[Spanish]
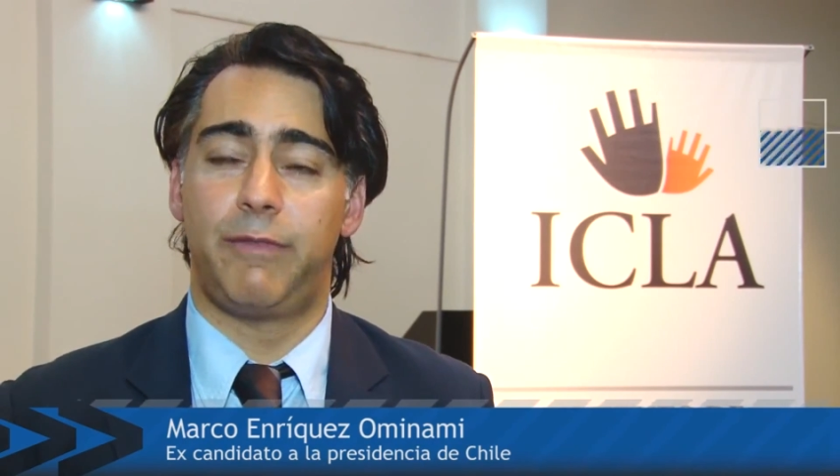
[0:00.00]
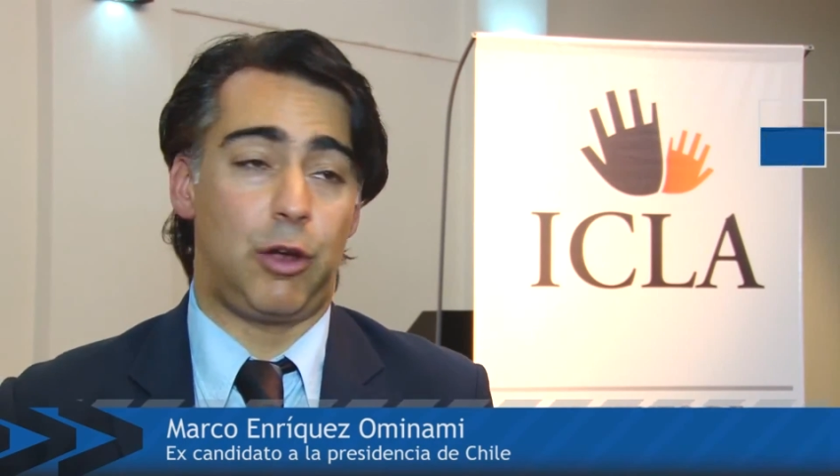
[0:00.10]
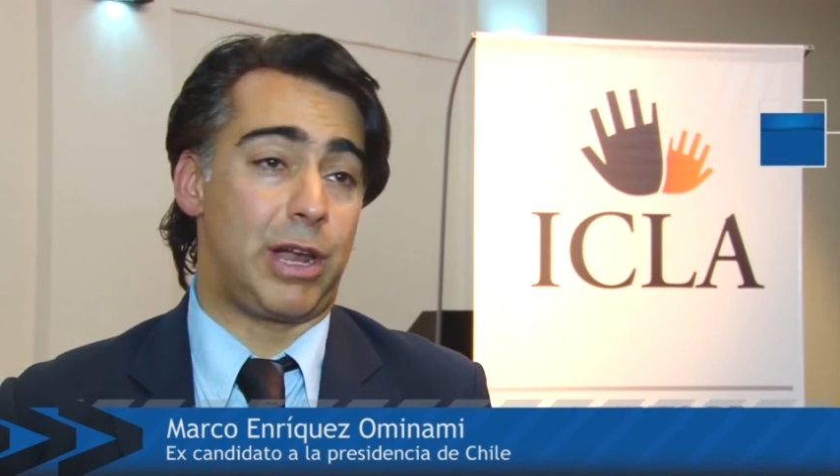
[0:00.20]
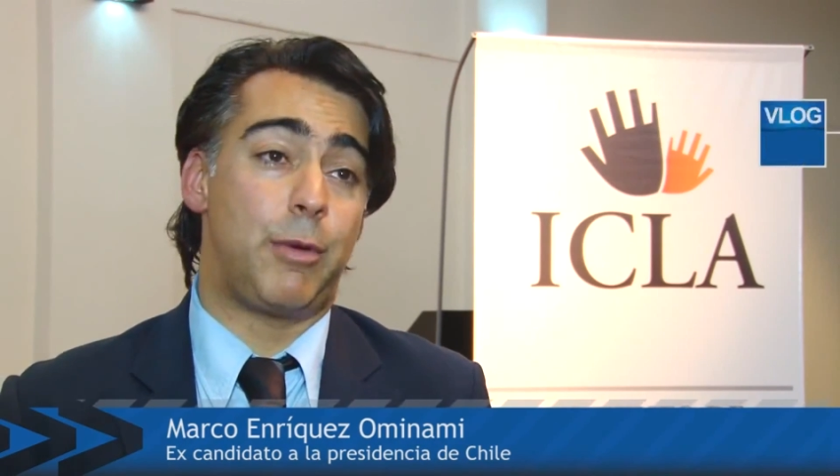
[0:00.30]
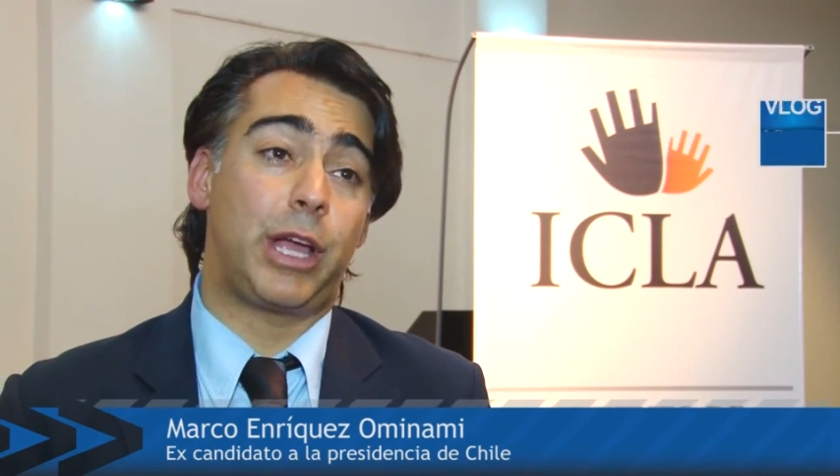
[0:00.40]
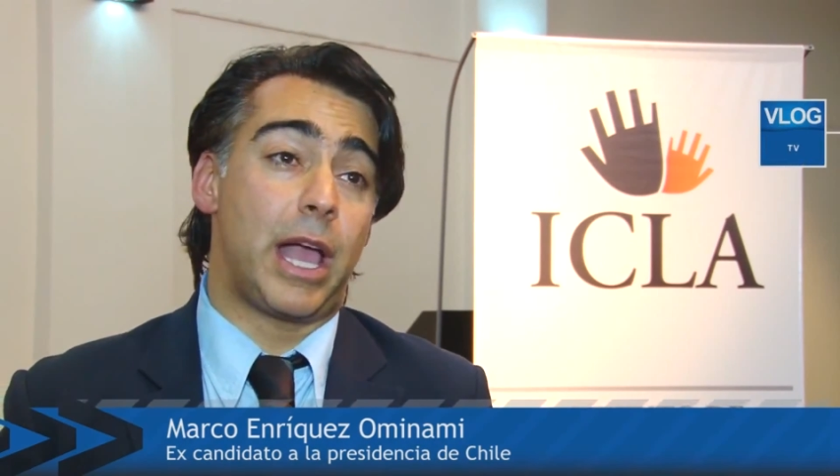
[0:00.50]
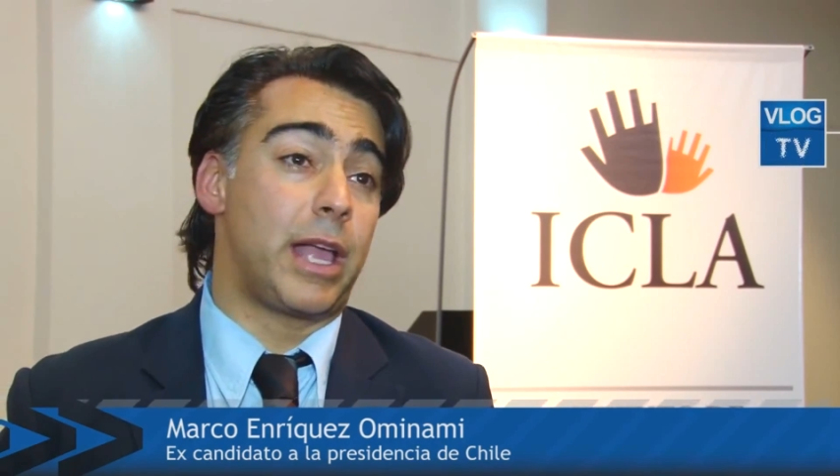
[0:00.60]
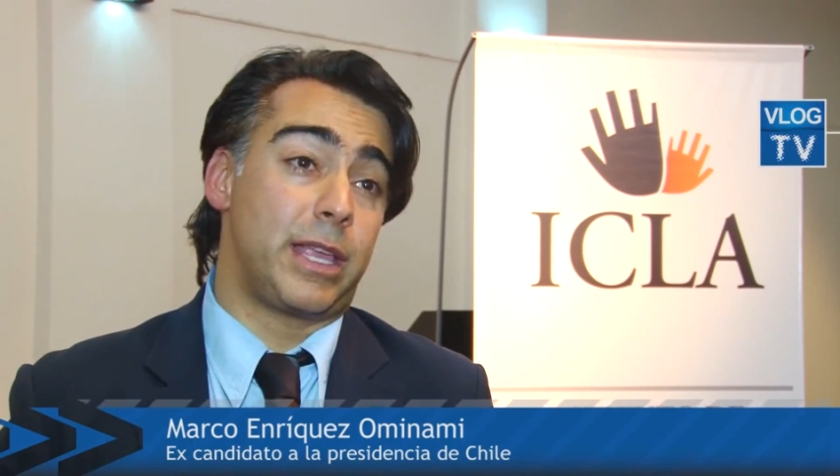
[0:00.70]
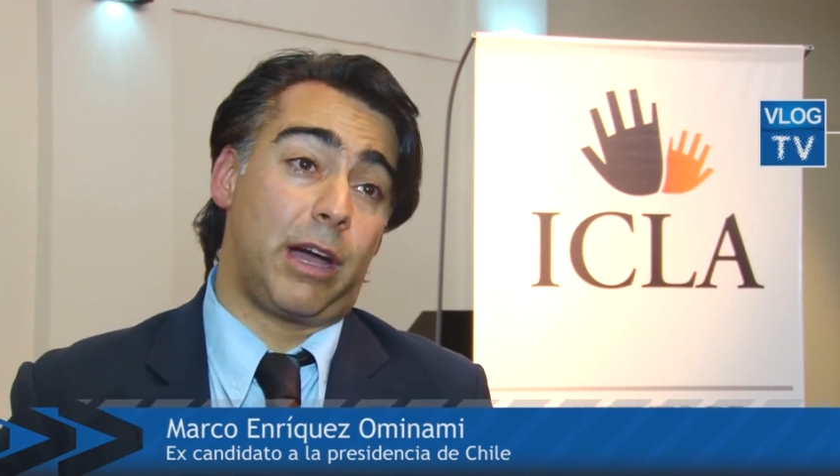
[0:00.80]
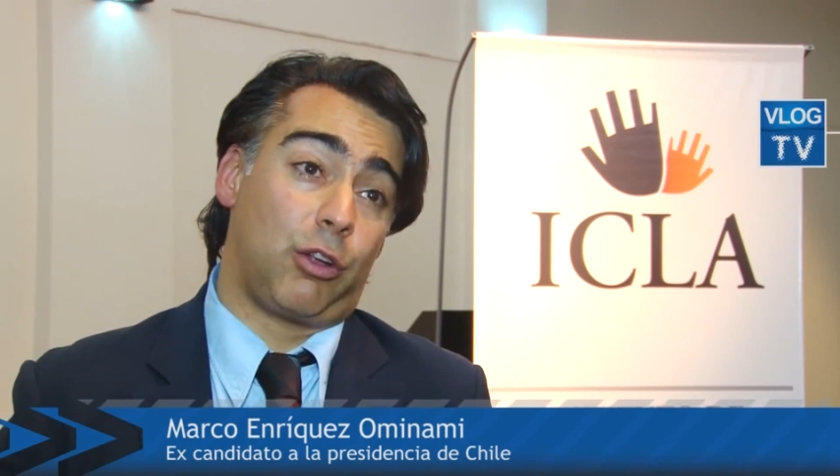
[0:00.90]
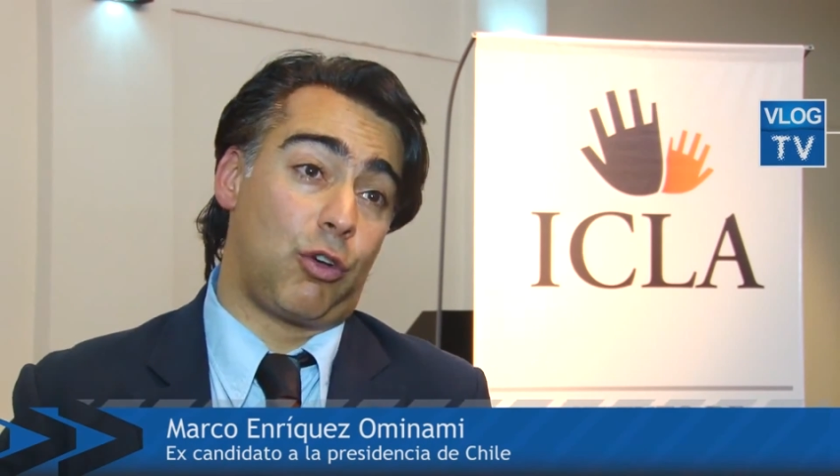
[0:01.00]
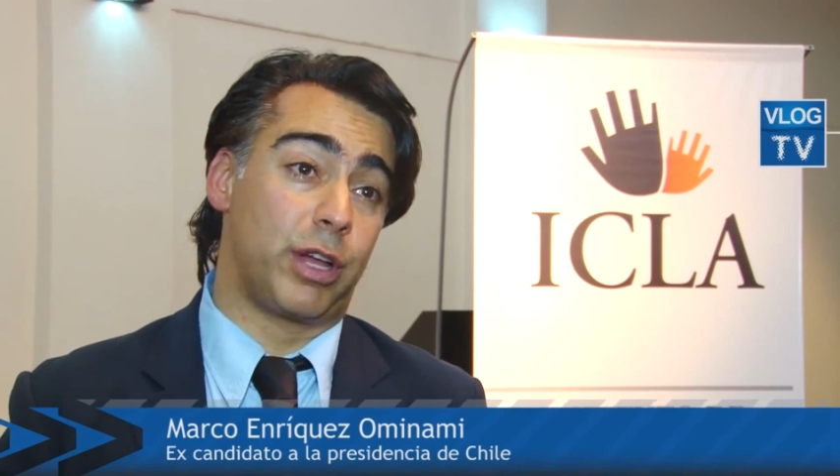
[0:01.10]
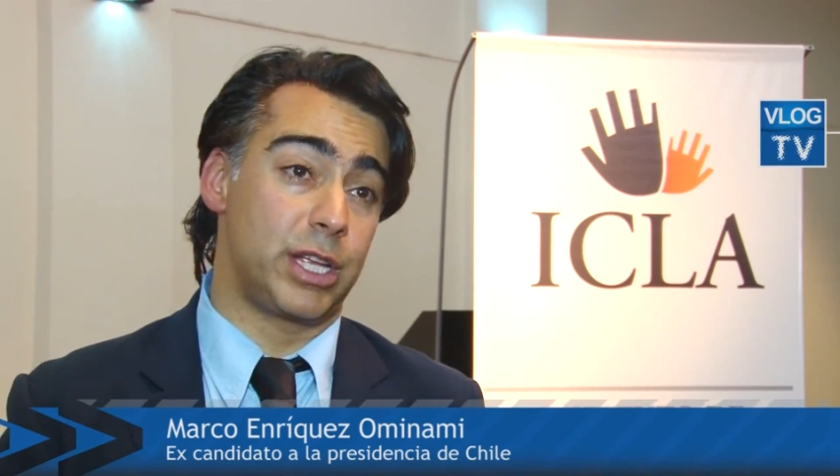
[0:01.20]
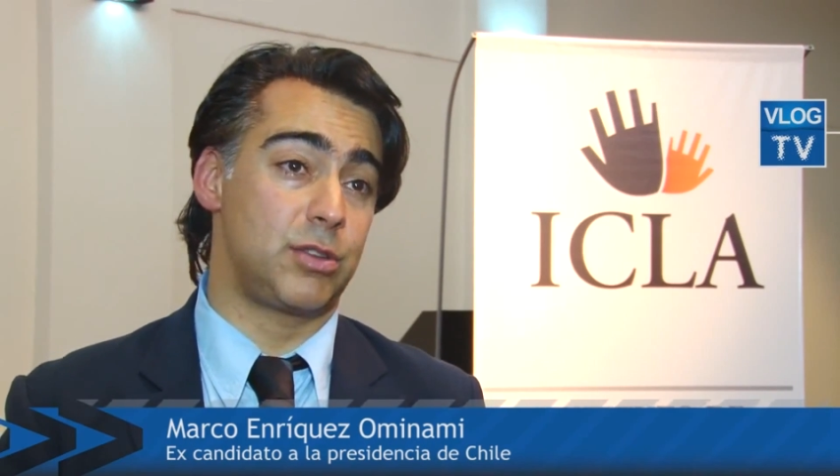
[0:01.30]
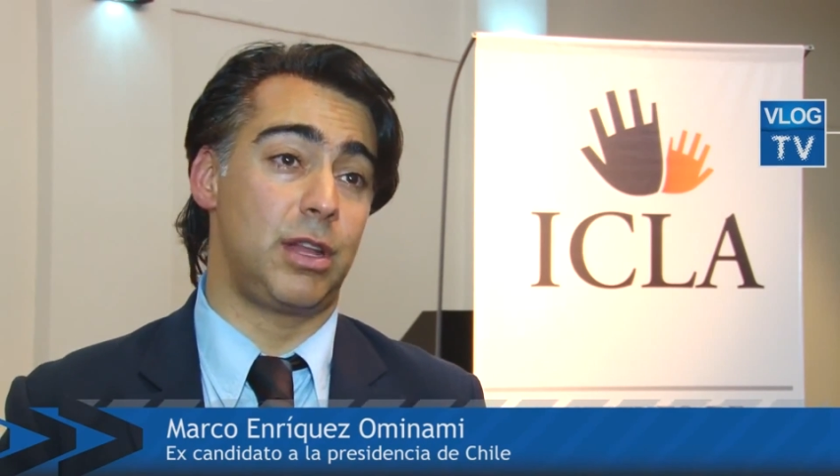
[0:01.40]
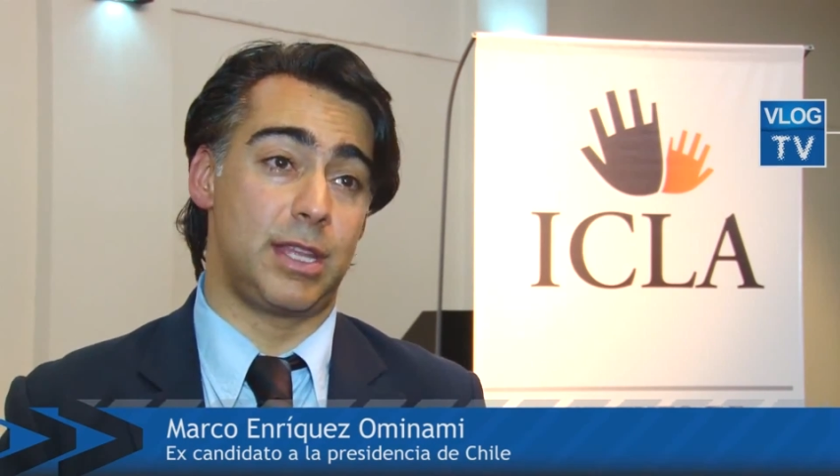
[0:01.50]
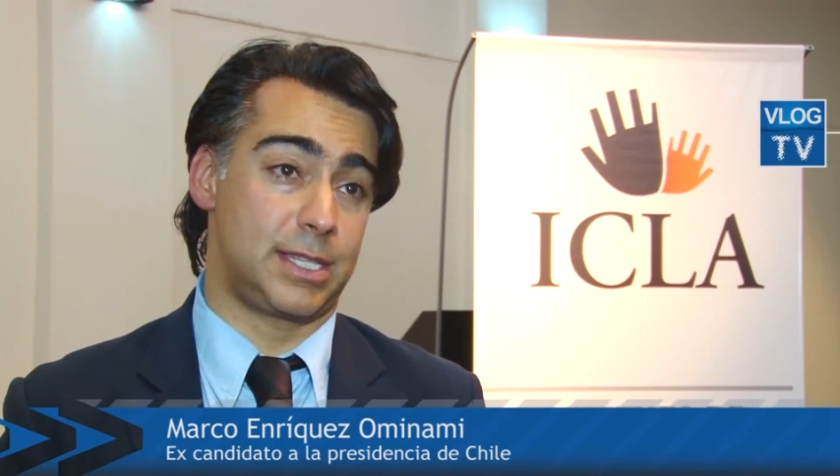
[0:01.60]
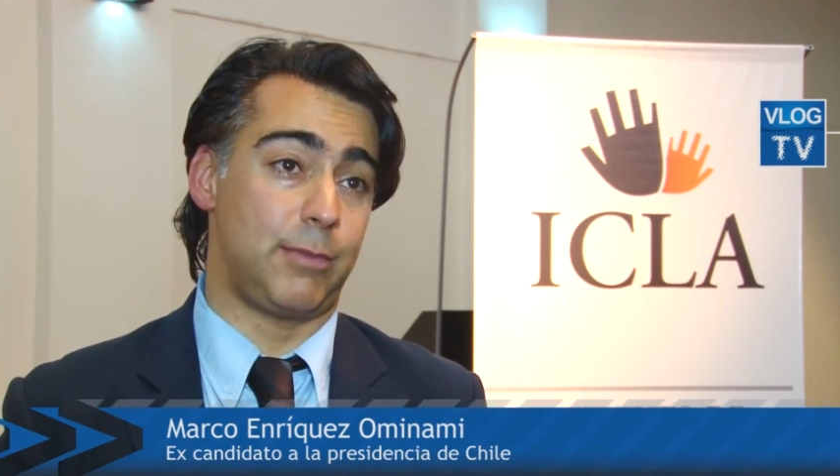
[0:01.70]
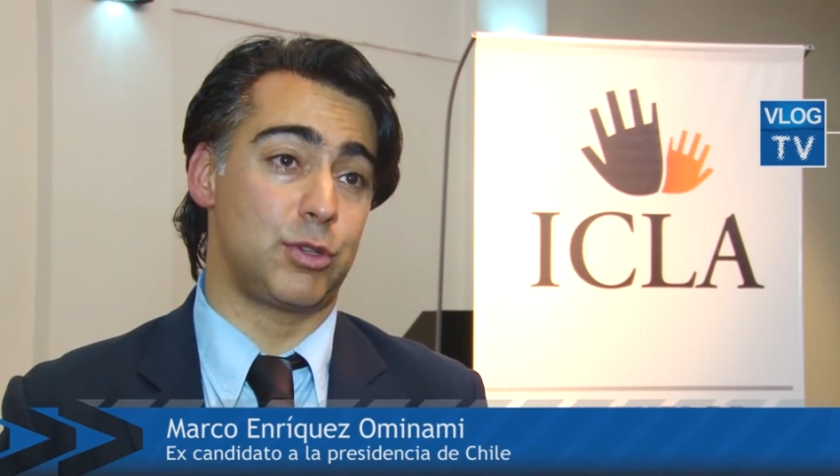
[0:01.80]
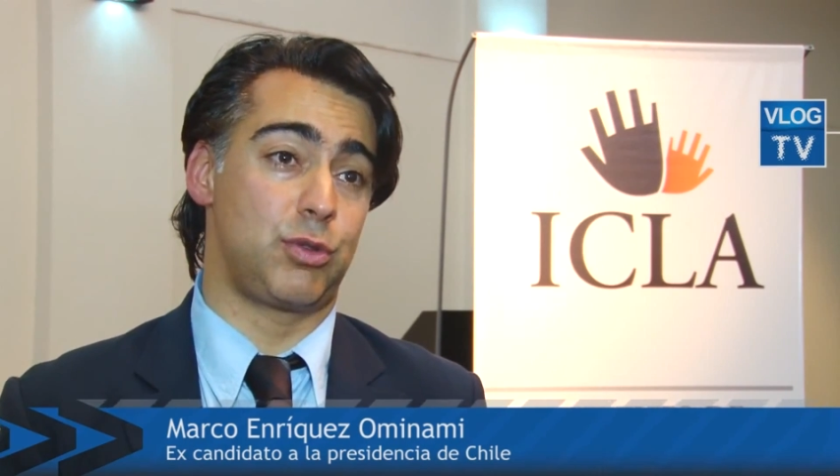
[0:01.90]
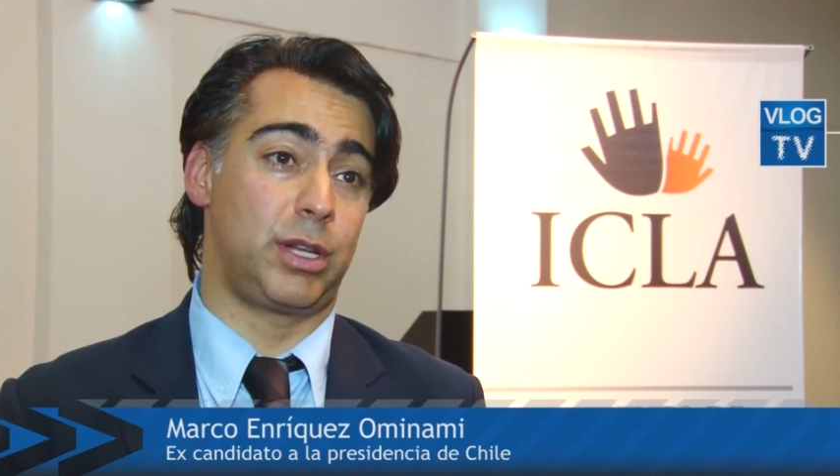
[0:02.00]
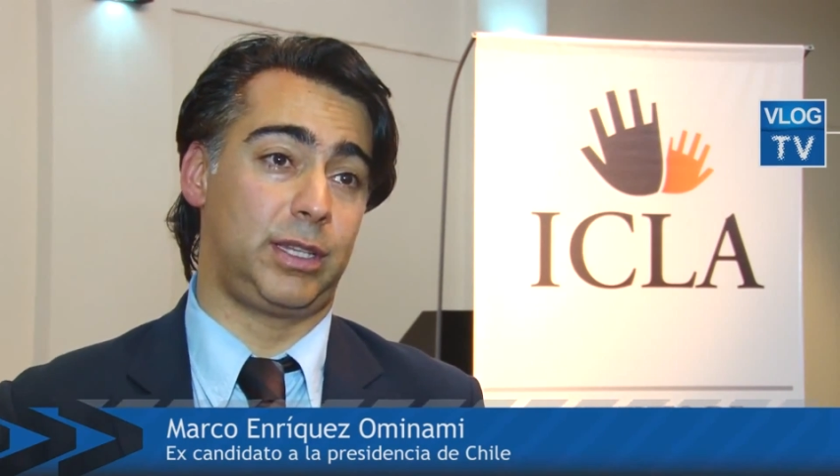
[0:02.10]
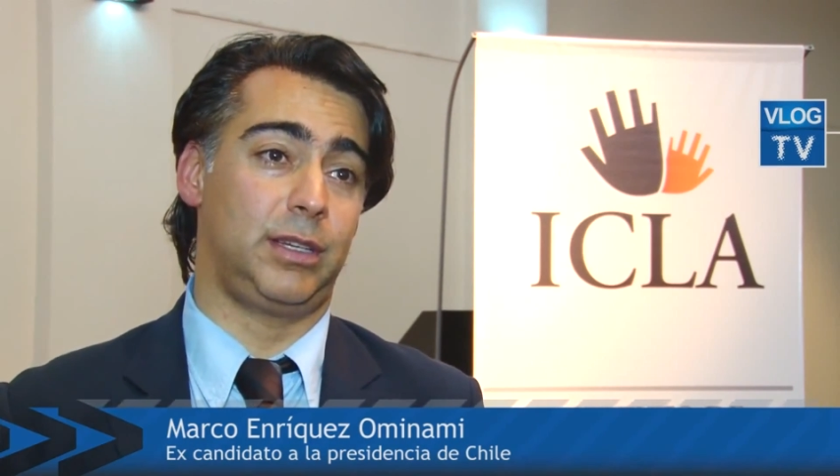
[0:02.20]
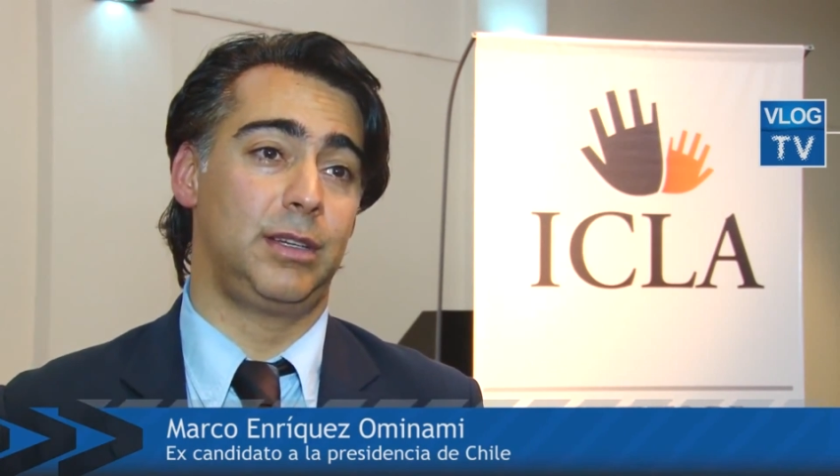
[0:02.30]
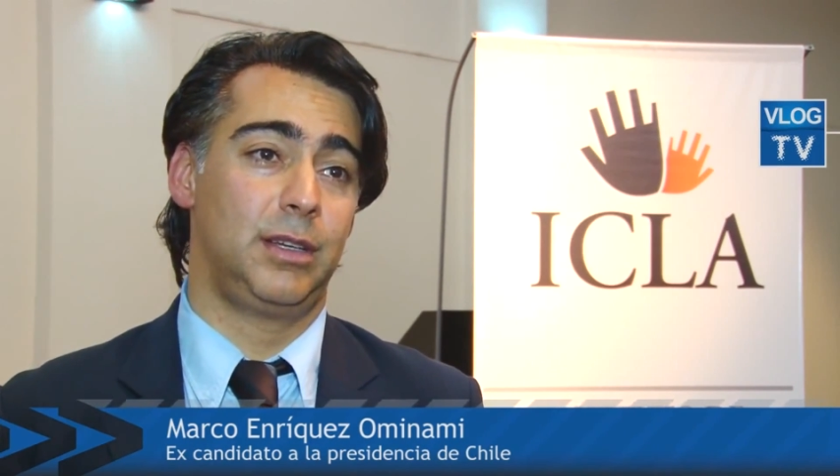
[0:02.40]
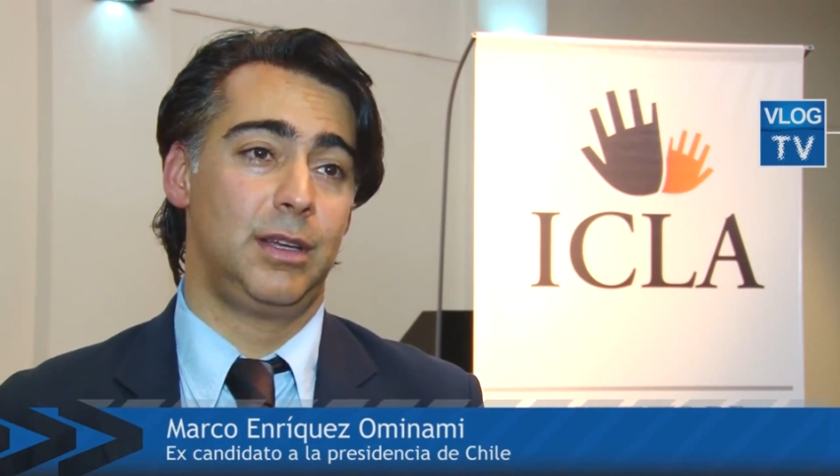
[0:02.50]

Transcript: Valoramos que ya hayan llegado al Congreso, les deseamos suerte.